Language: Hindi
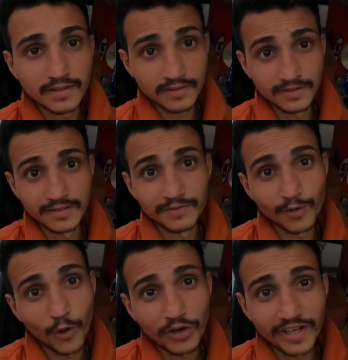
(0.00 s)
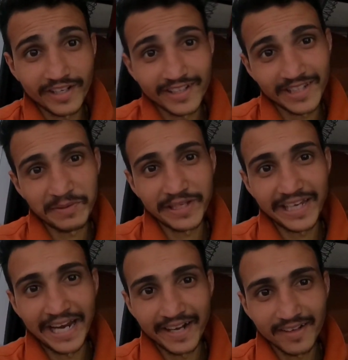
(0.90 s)
ब्लॉग कर लेते
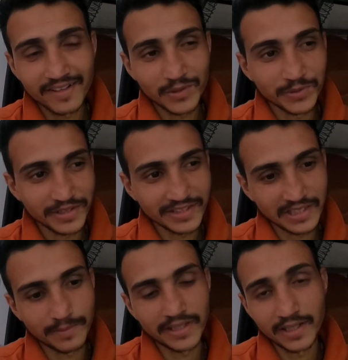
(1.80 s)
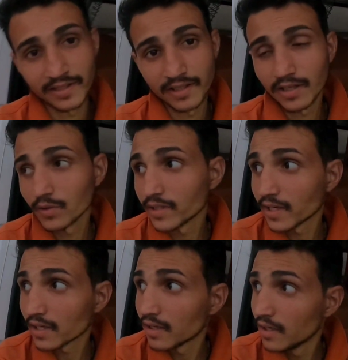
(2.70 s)
भाई एंड क्योंकि इसके बाद अंधेरा हो
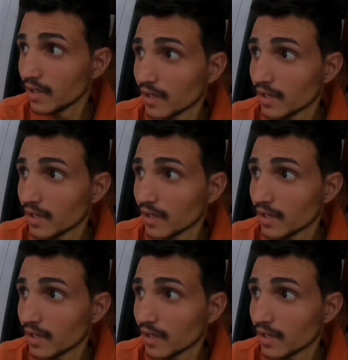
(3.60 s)
जाएगा